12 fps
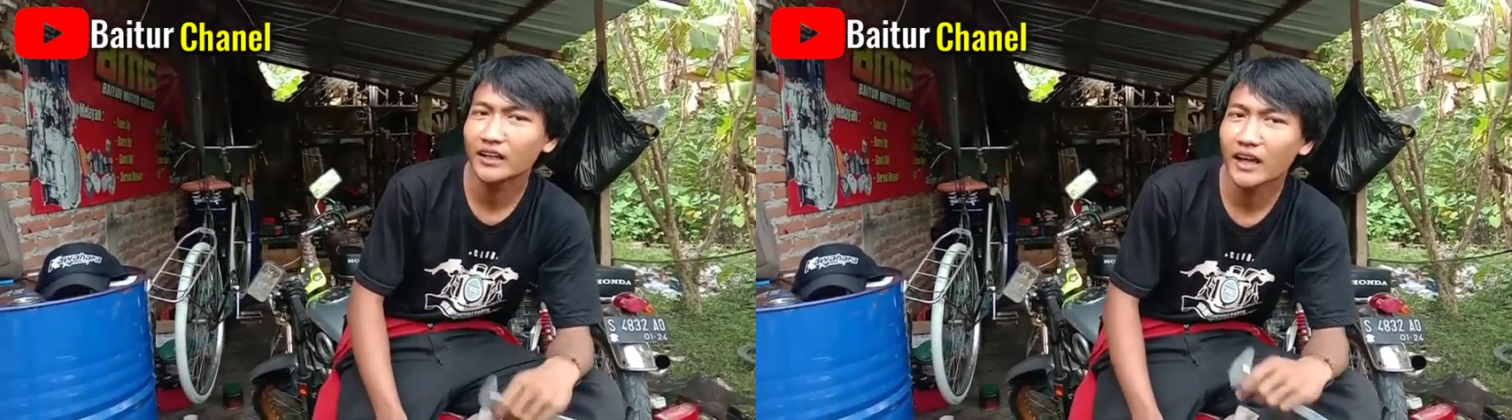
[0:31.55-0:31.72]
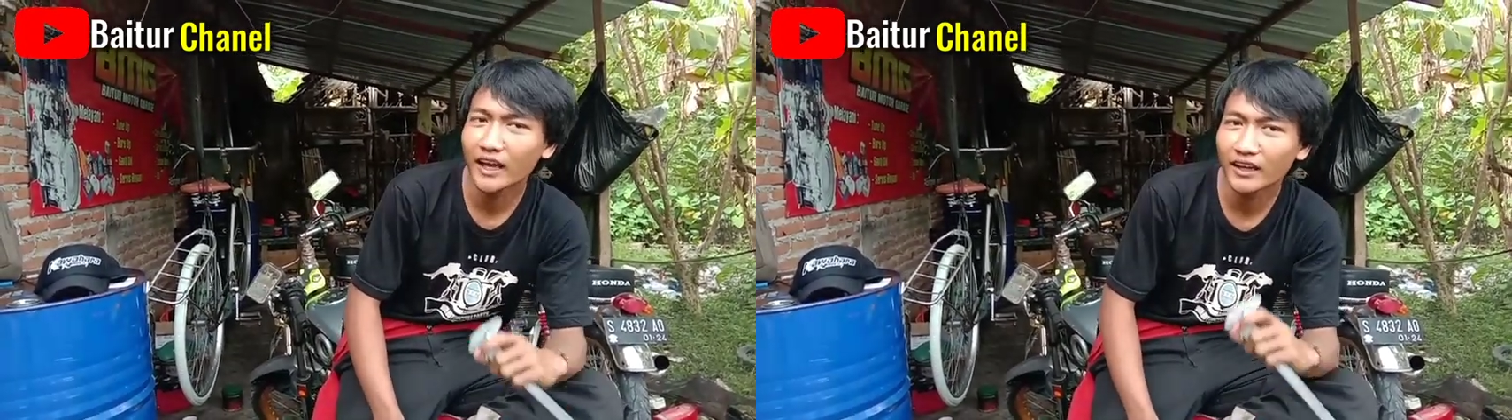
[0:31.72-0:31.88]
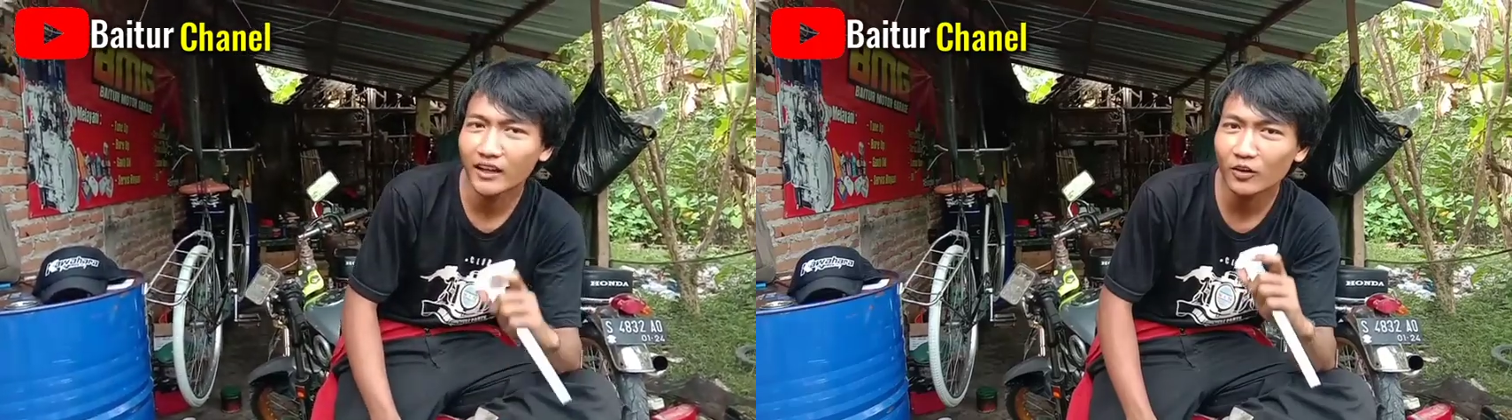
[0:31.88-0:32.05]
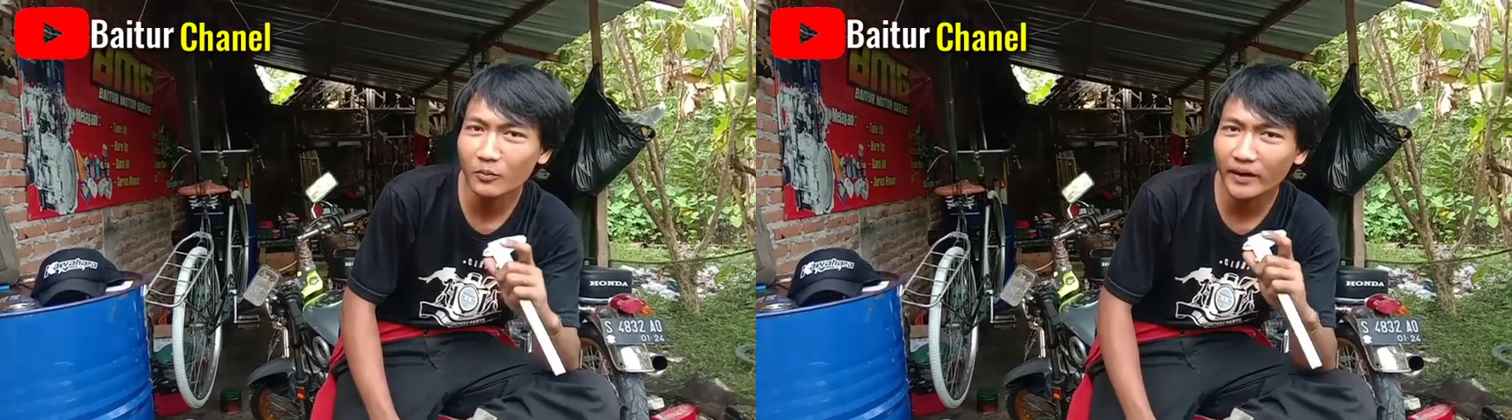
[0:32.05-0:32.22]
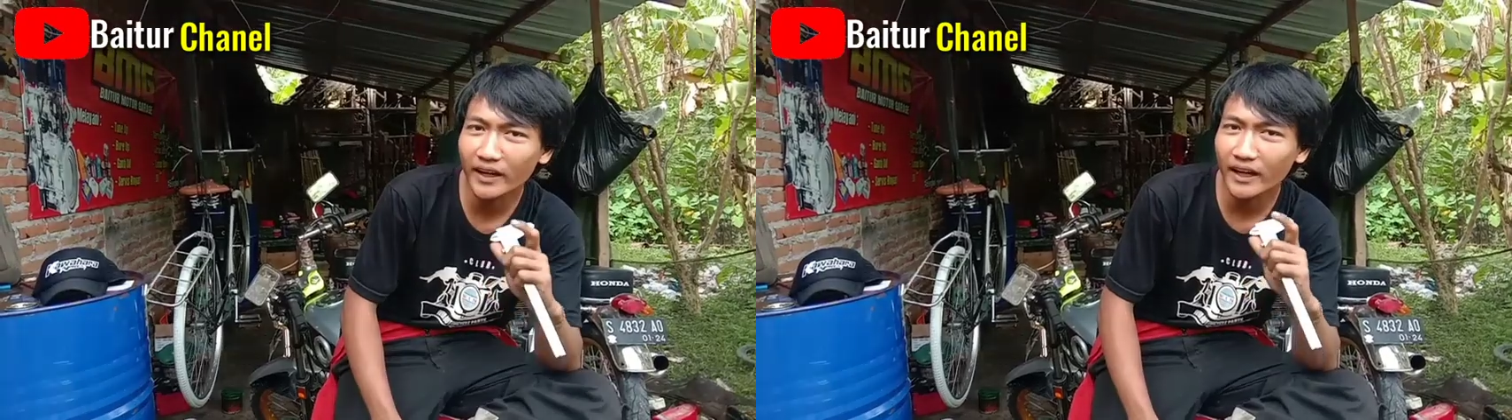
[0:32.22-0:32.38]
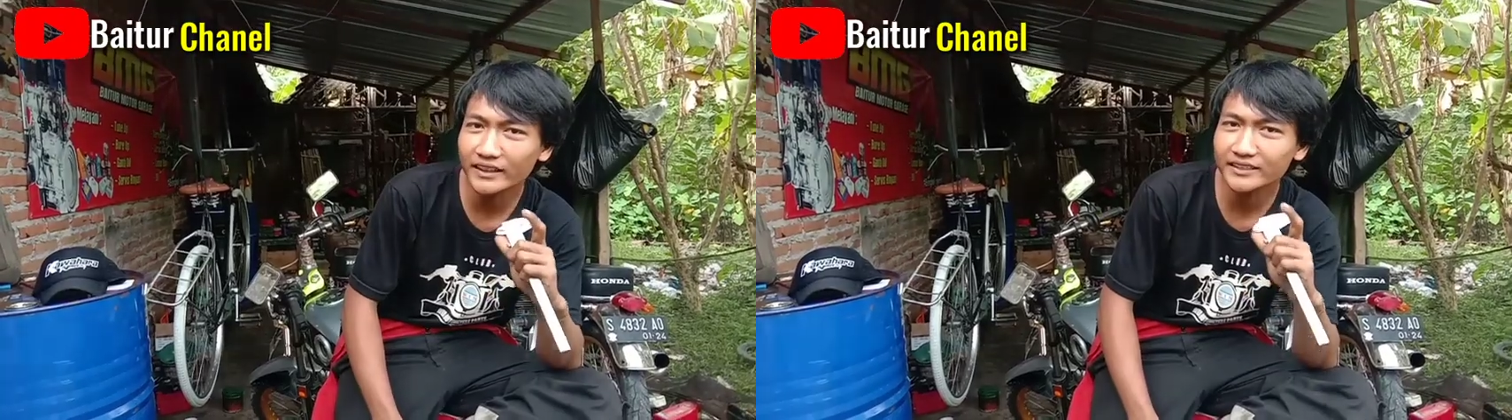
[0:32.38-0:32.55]
gaya ngelu
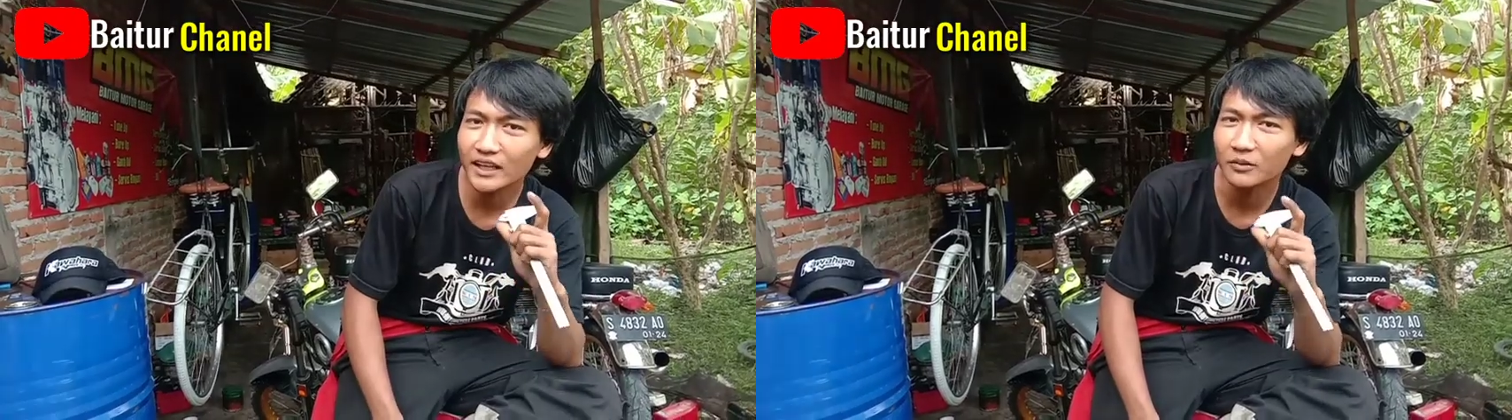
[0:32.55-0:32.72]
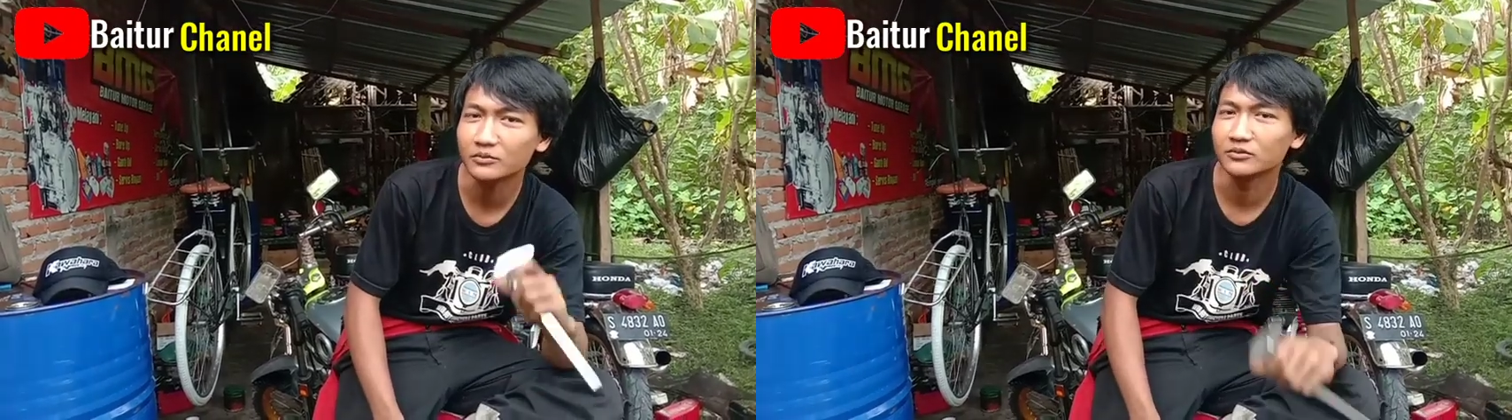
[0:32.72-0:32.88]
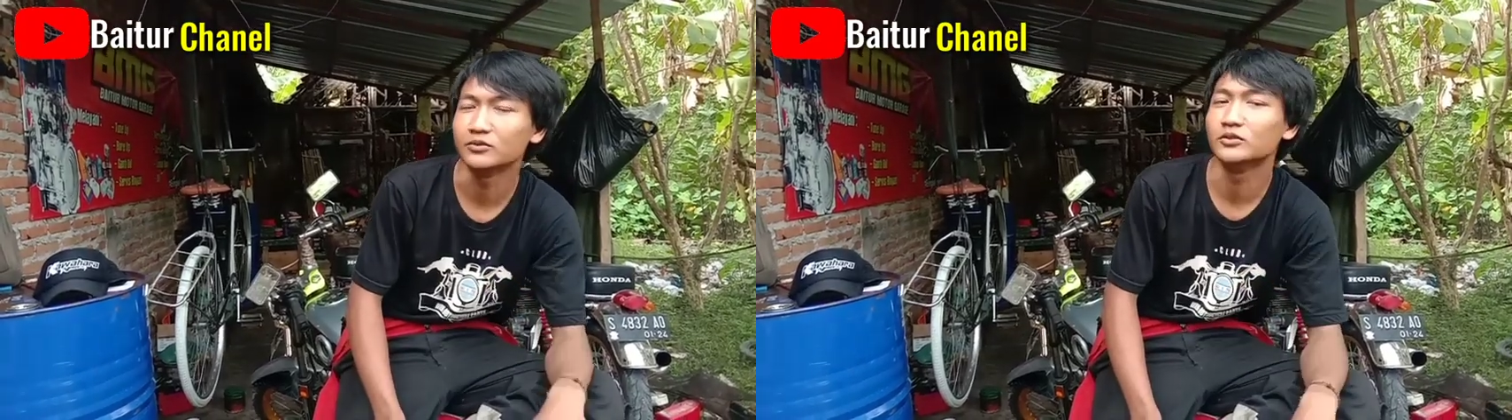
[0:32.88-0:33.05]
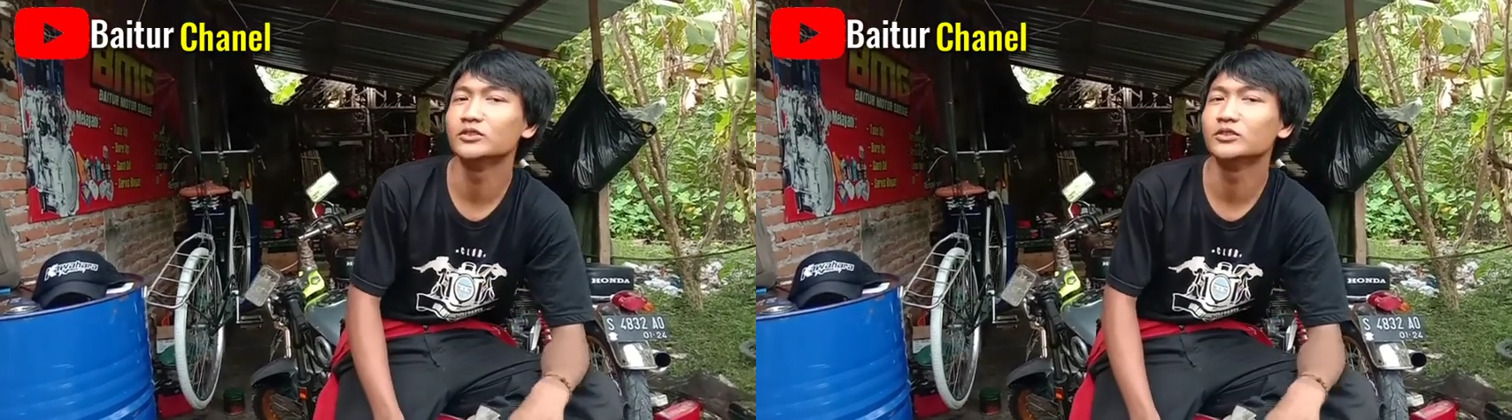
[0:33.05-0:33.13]
mekanik sam